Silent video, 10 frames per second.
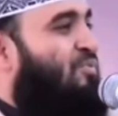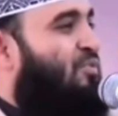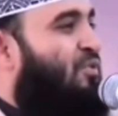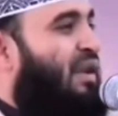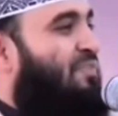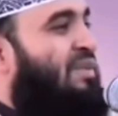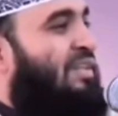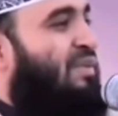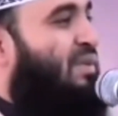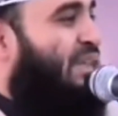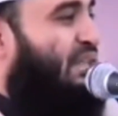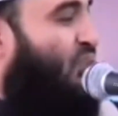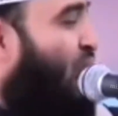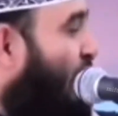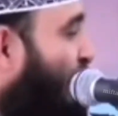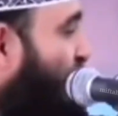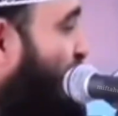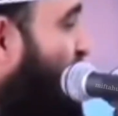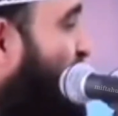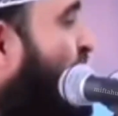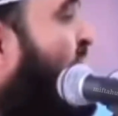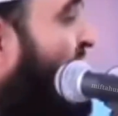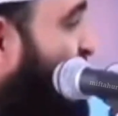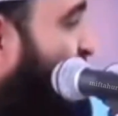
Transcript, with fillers: গোটা পৃথিবীতে স্থল হচ্ছে মাত্র তিরিশ